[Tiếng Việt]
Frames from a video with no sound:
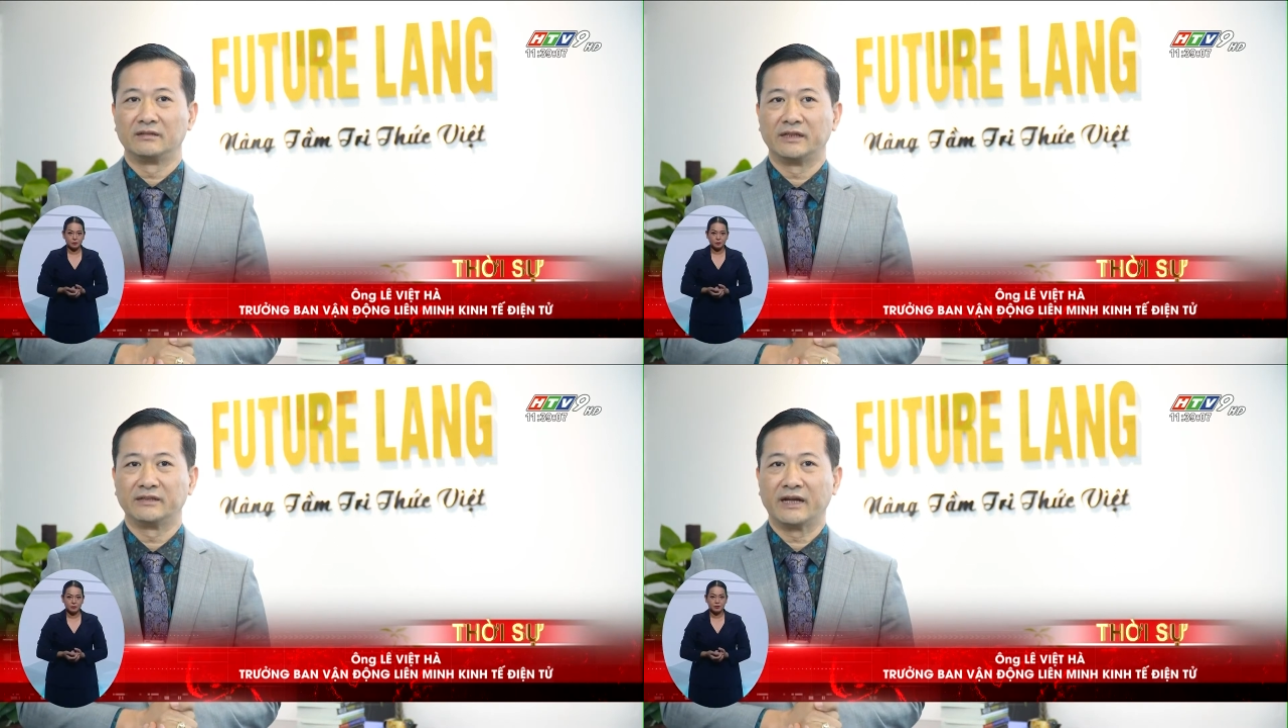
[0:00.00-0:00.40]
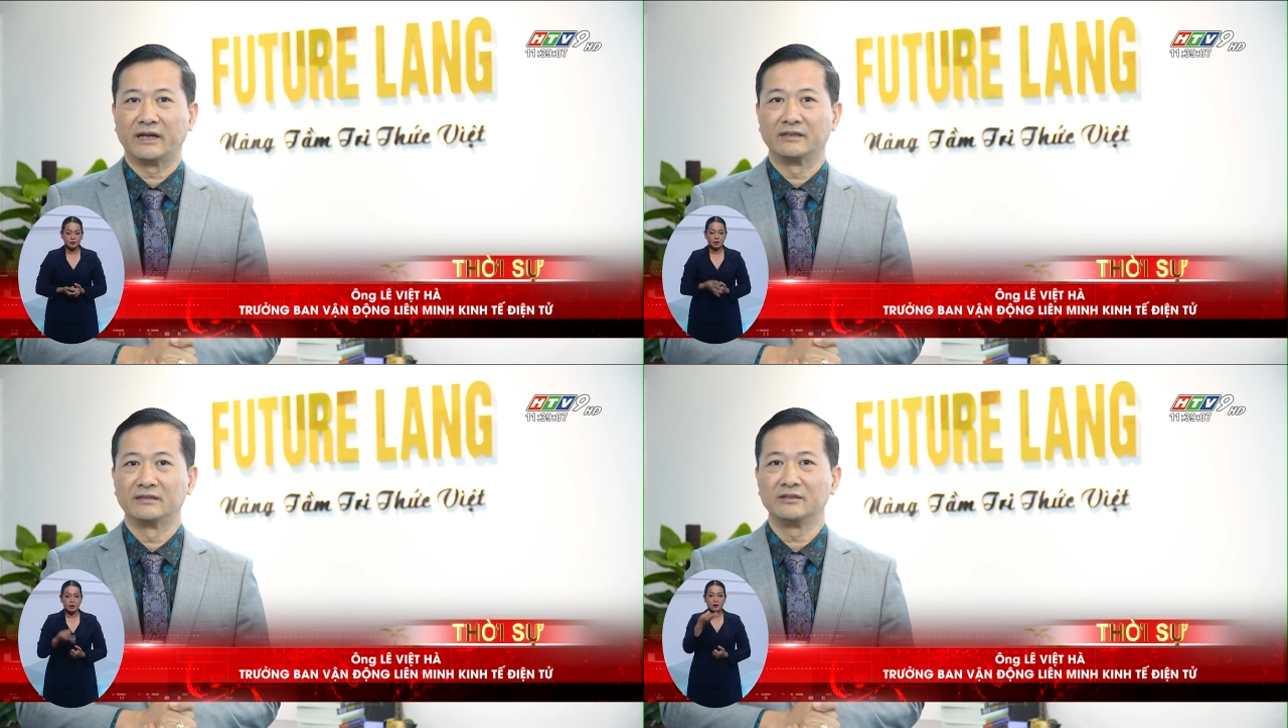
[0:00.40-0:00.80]
nền
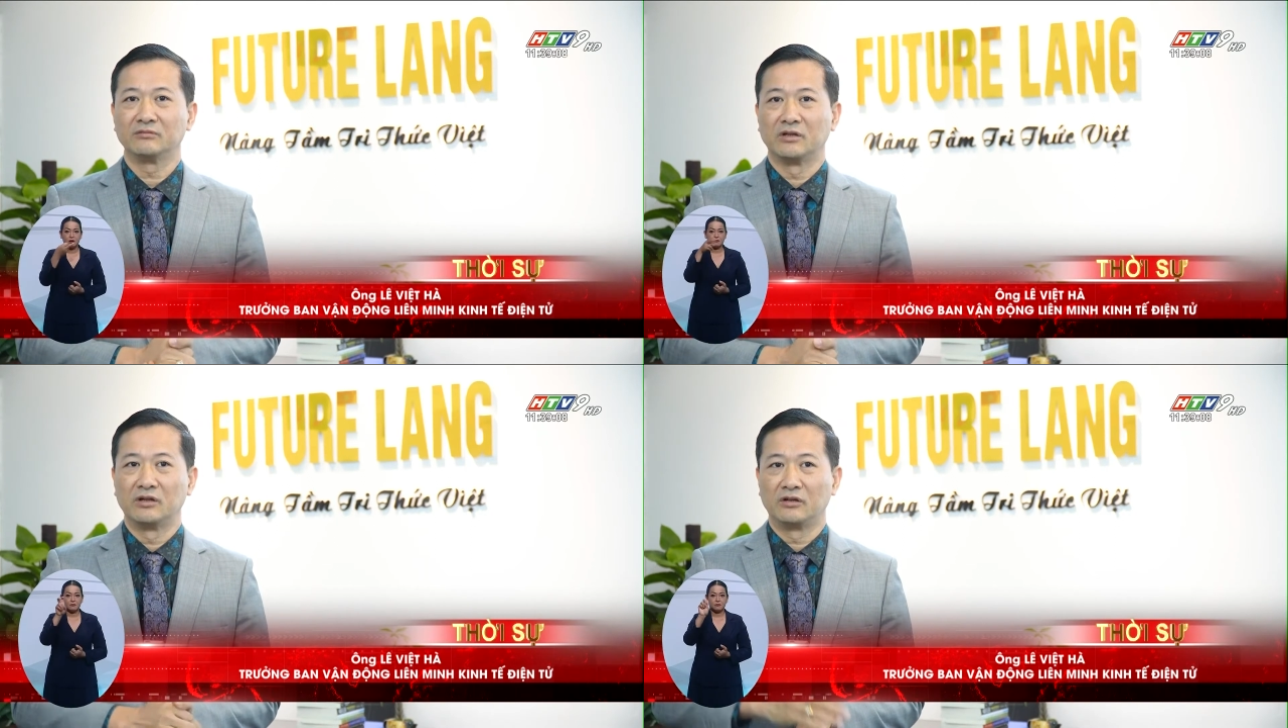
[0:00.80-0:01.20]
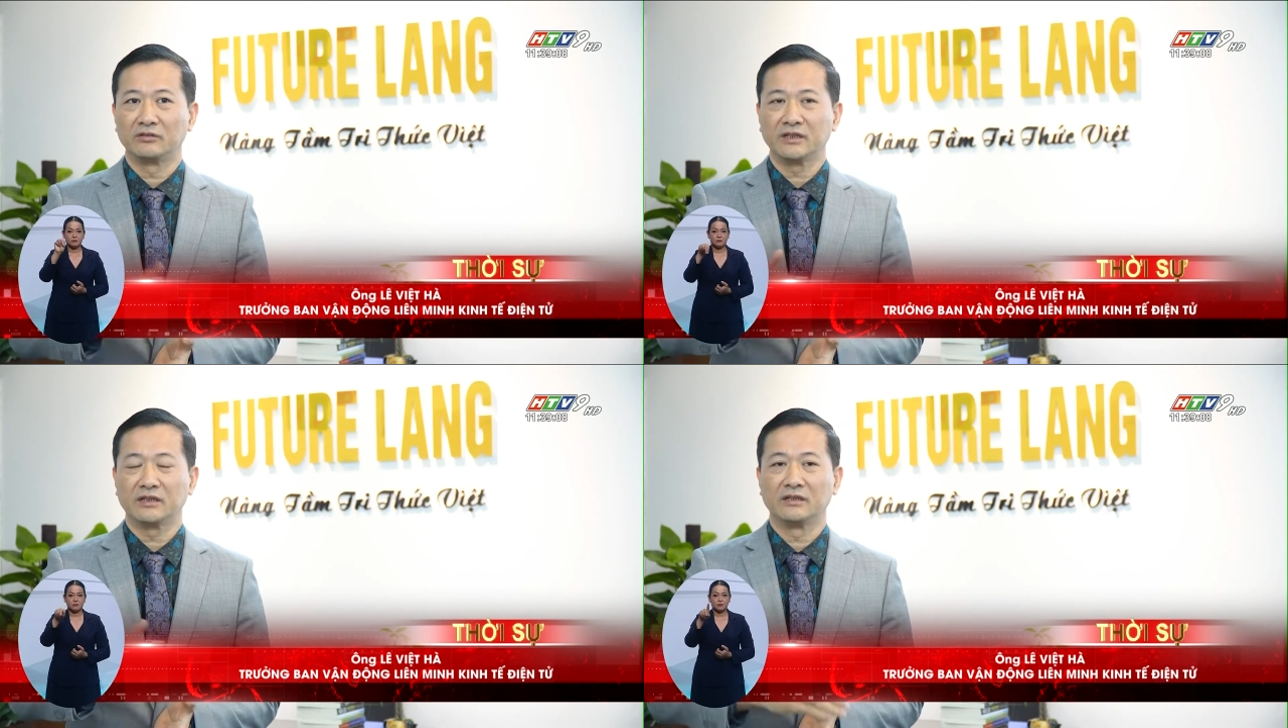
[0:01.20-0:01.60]
tảng ứng dụng
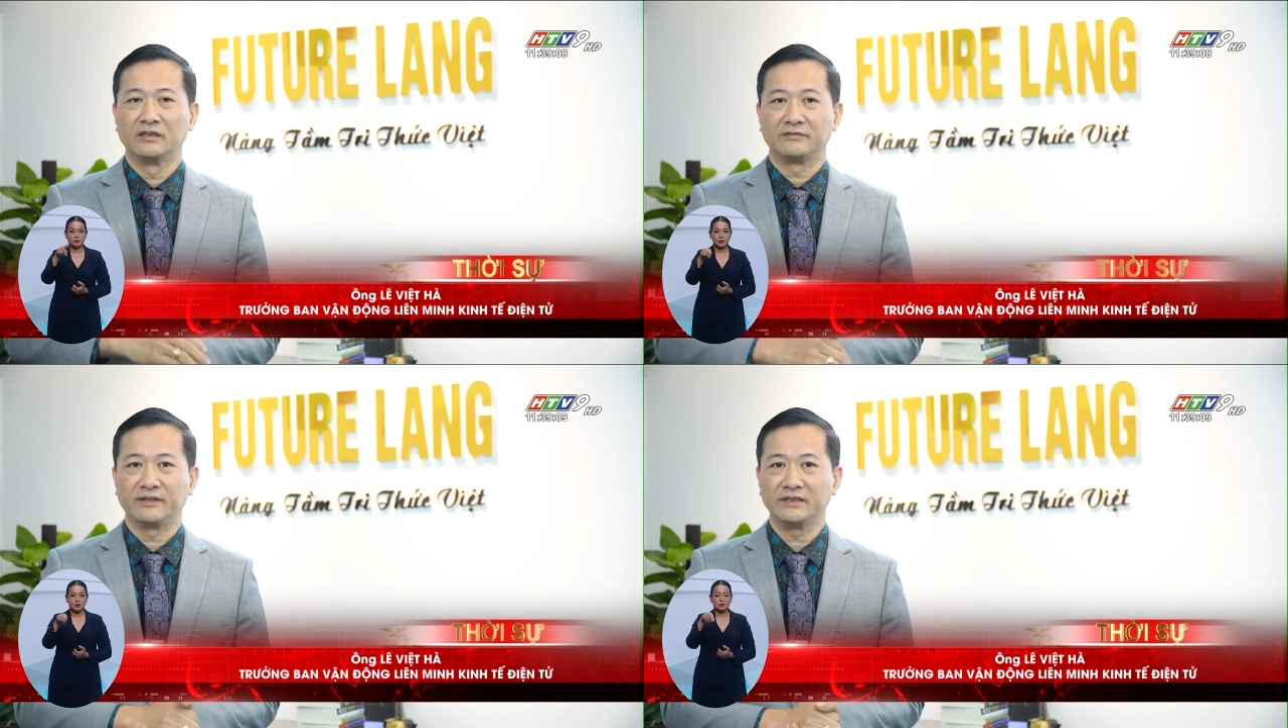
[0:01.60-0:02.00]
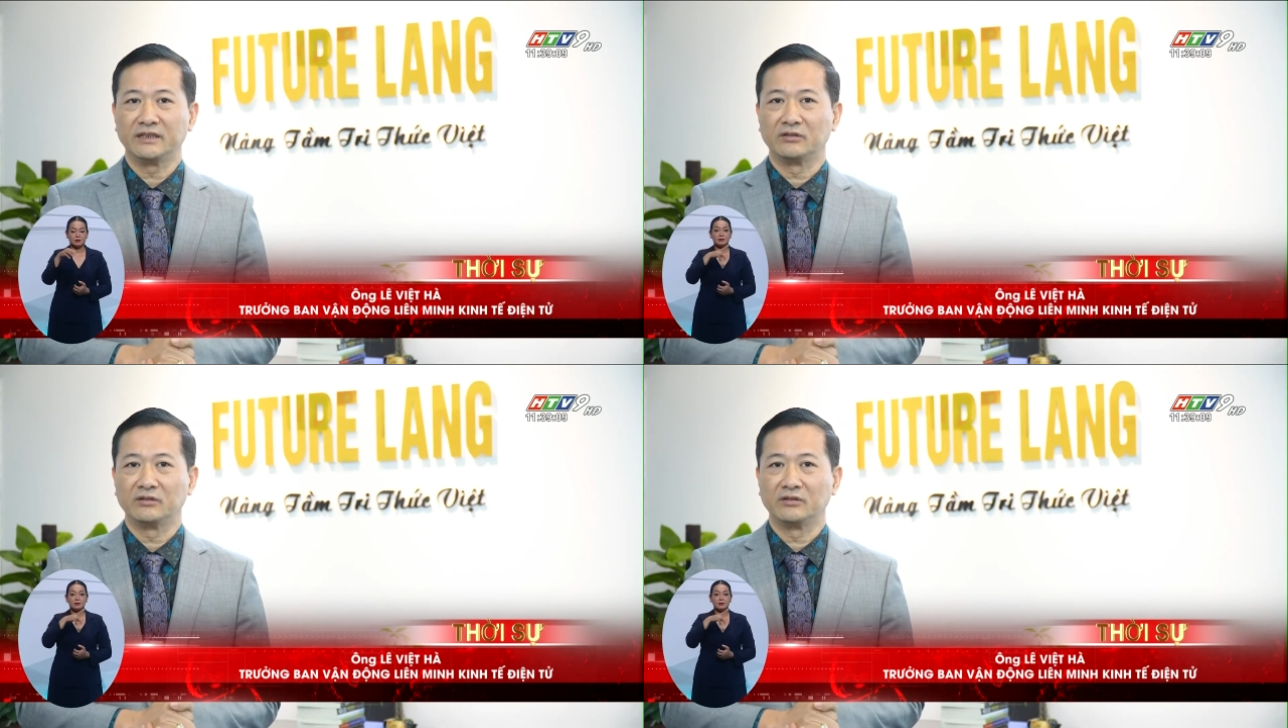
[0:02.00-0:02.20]
hỗ trợ phát